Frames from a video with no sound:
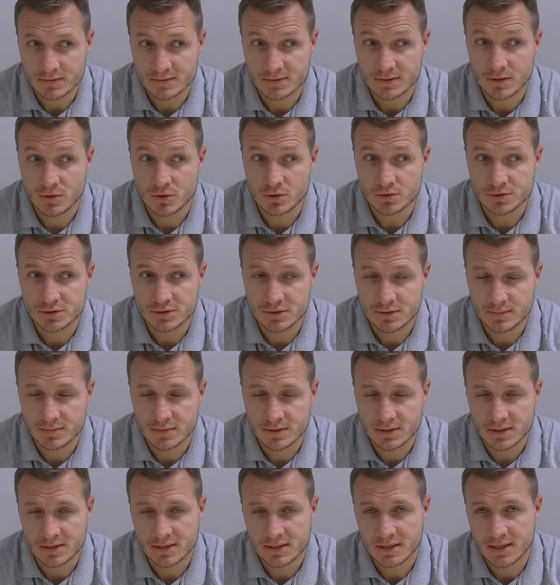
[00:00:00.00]

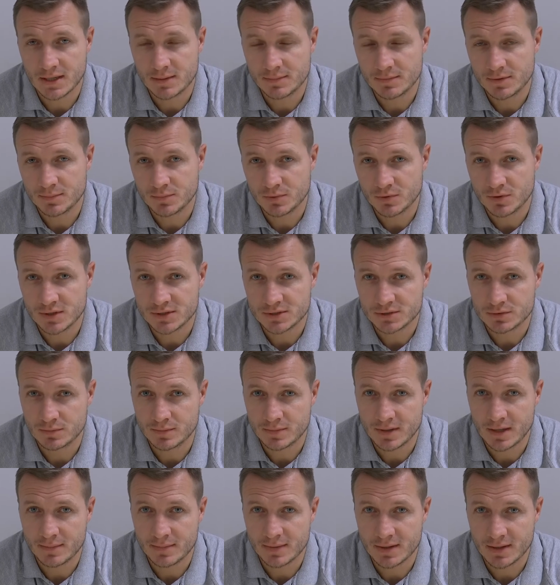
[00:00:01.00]
groźnymi atakami pod
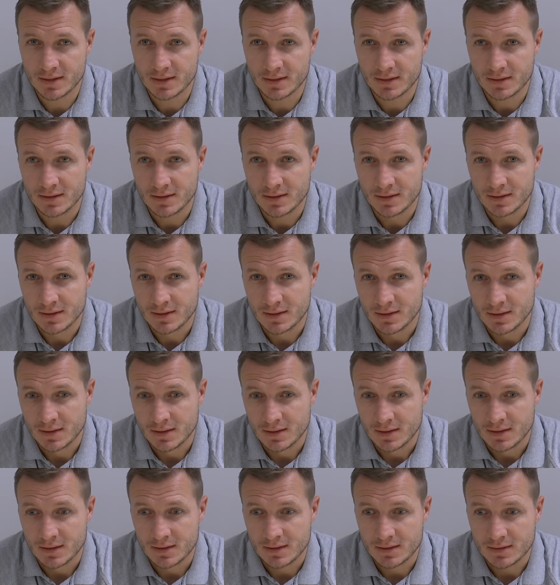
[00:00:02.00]
naszą bramkę.
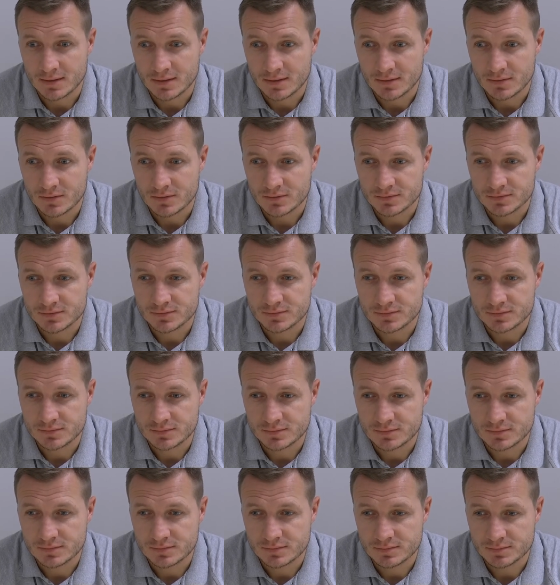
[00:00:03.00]
E, no,
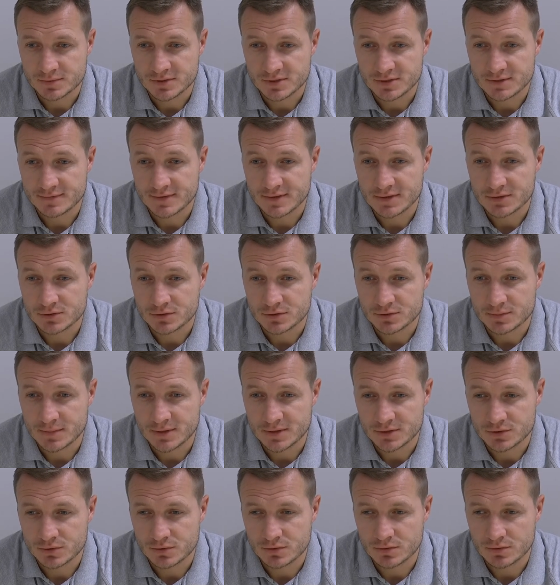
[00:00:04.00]
mm, przez większość
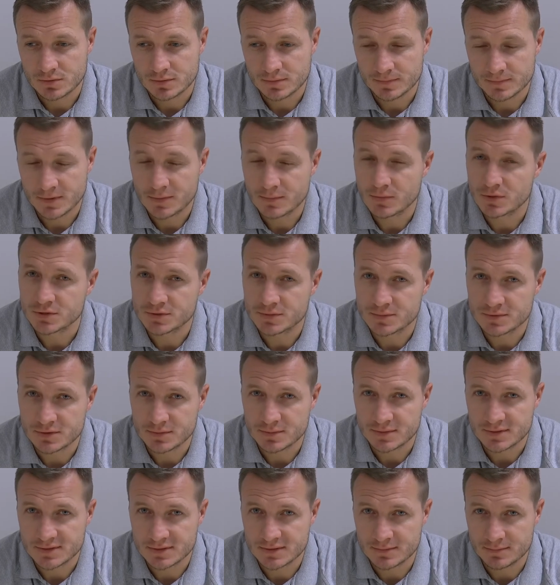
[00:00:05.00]
meczu nie mogliśmy
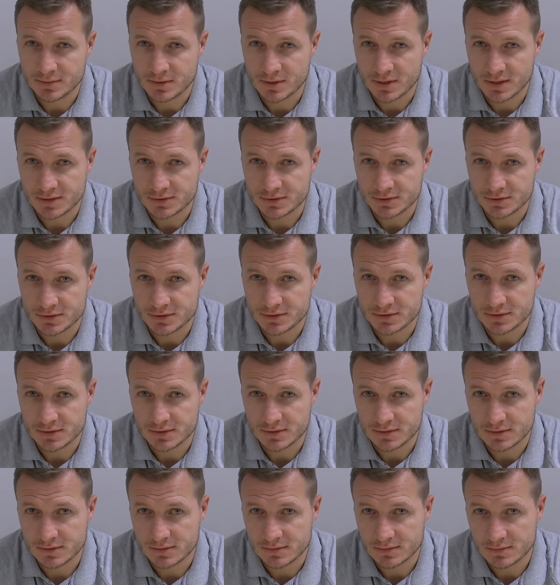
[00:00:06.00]
sobie z tym poradzić. E,
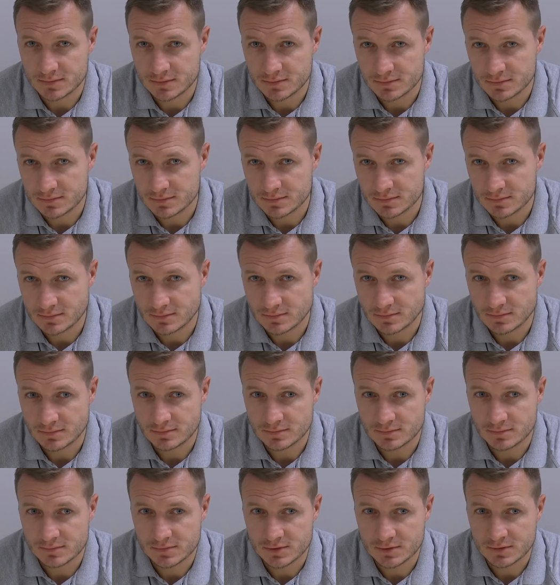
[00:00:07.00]

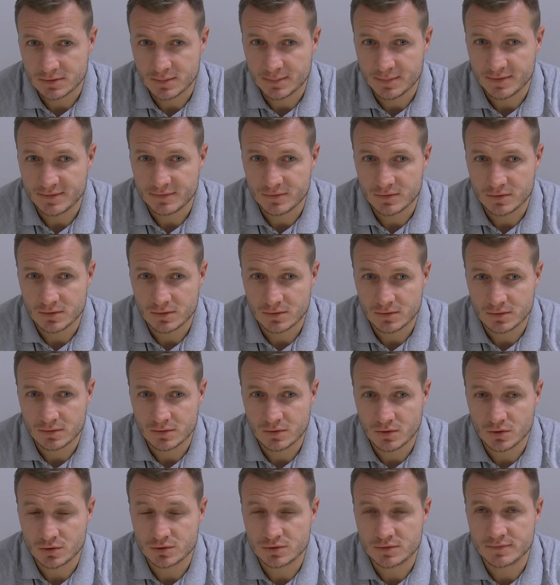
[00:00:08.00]
no, na
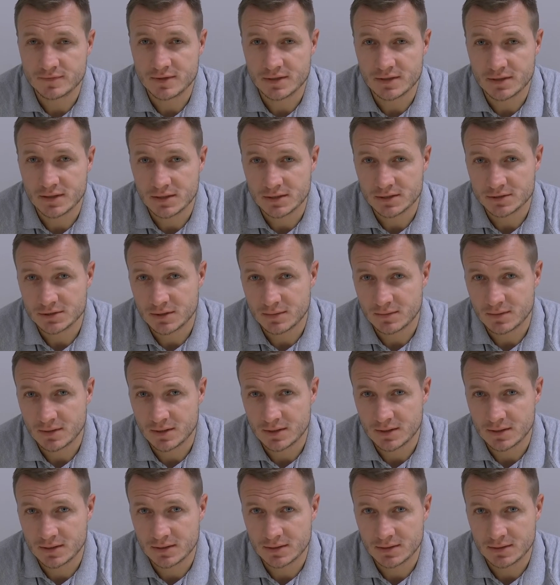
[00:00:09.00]
pewno końcówka
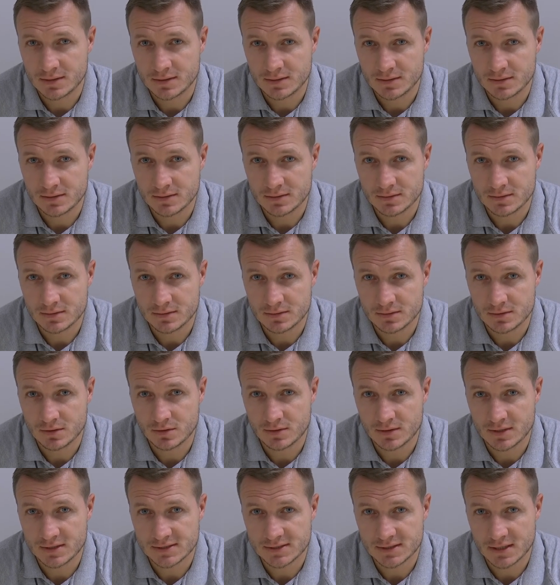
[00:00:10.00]
należała e,
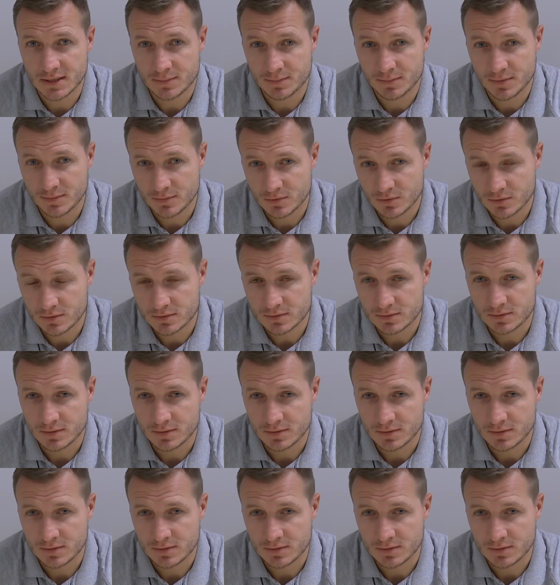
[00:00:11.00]
do nas, tak, mimo